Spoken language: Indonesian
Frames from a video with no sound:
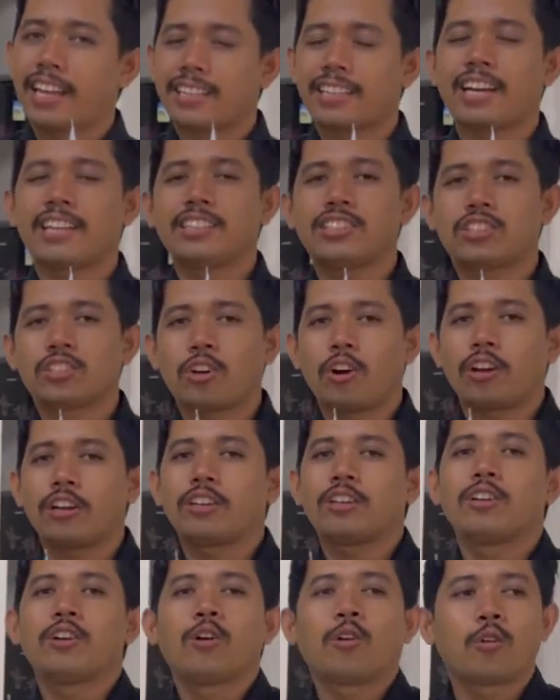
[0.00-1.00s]
kita diskon
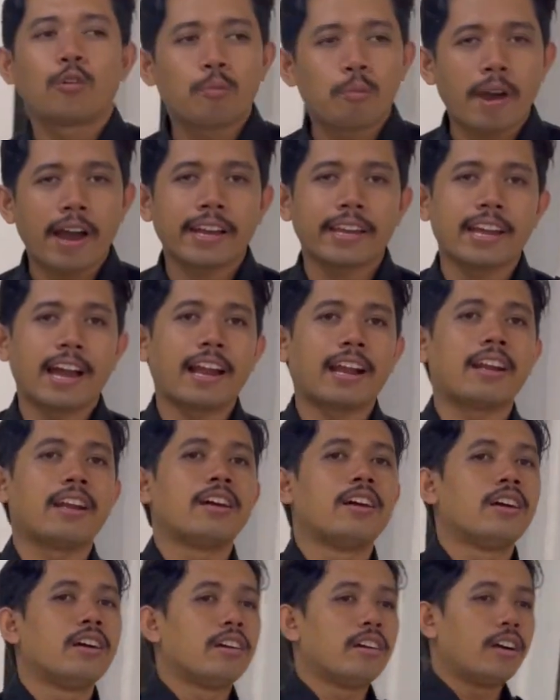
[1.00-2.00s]
lumayan
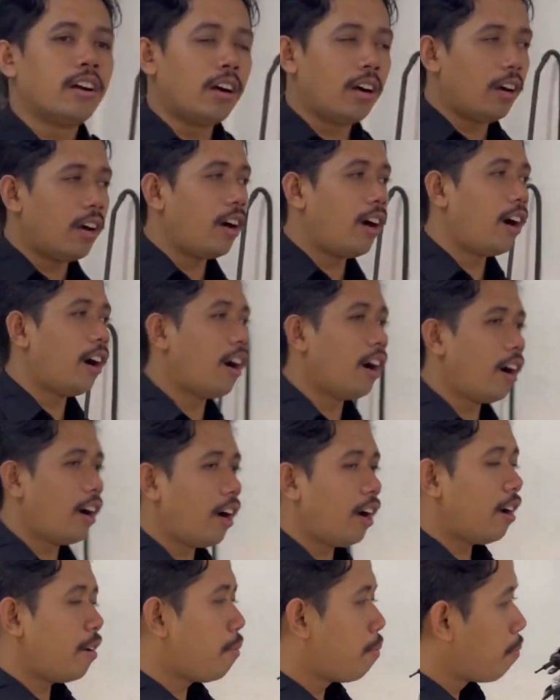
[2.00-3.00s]

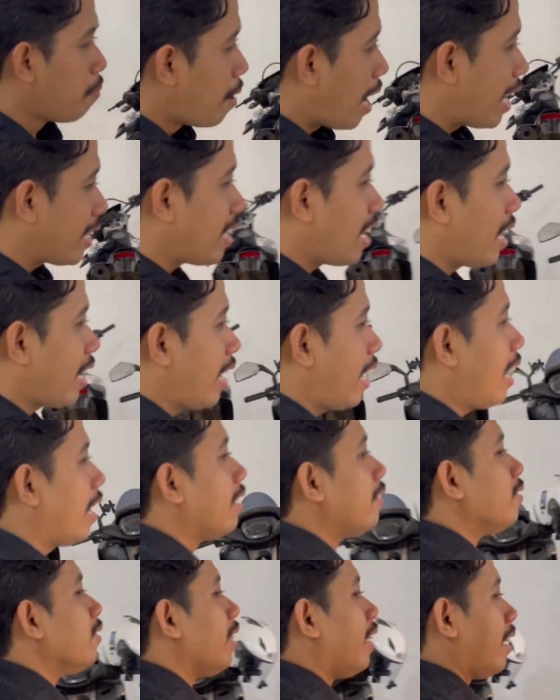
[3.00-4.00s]
uh, banyak ya
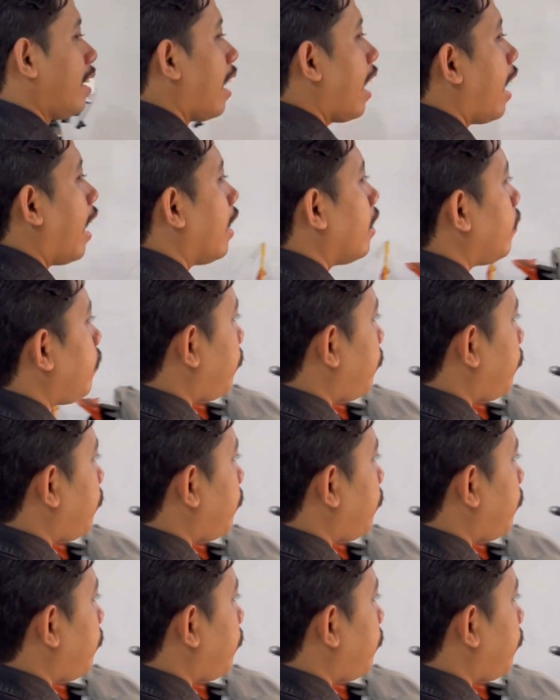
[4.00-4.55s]
nah